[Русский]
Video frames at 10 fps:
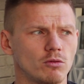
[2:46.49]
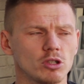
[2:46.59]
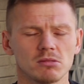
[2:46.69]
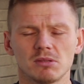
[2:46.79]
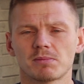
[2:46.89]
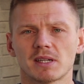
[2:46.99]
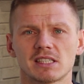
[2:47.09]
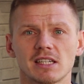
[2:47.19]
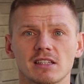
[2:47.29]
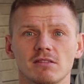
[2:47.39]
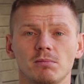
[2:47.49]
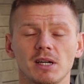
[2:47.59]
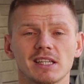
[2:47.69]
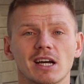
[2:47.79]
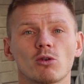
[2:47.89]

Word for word: 80% были на